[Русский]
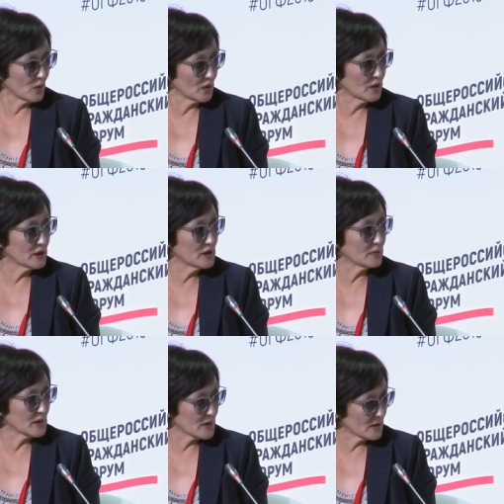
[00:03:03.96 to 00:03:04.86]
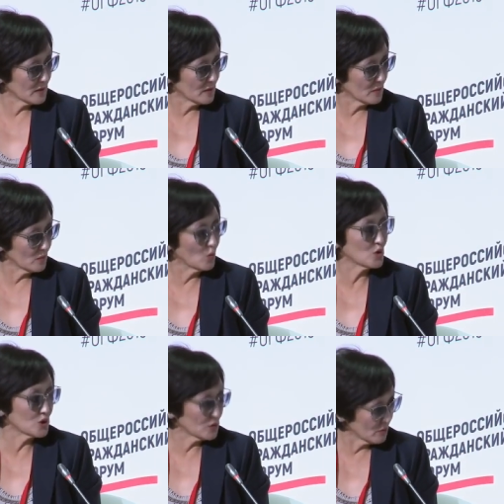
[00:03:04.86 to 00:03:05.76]
определенной легитимности.
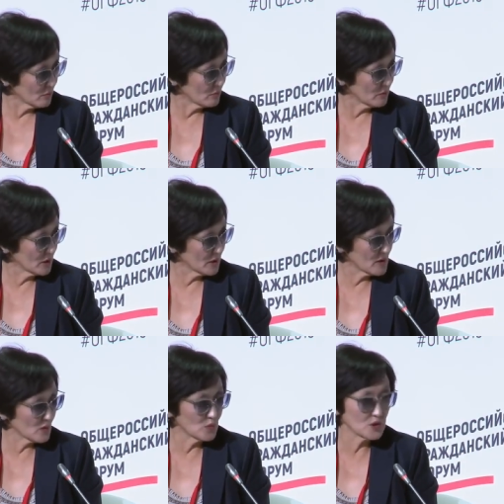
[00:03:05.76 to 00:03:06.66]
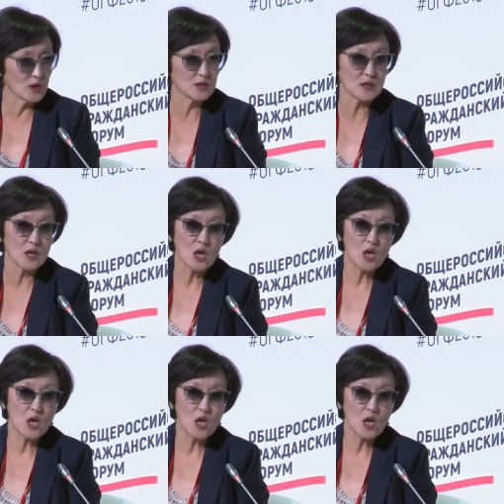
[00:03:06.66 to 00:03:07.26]
Может. Это не исключается.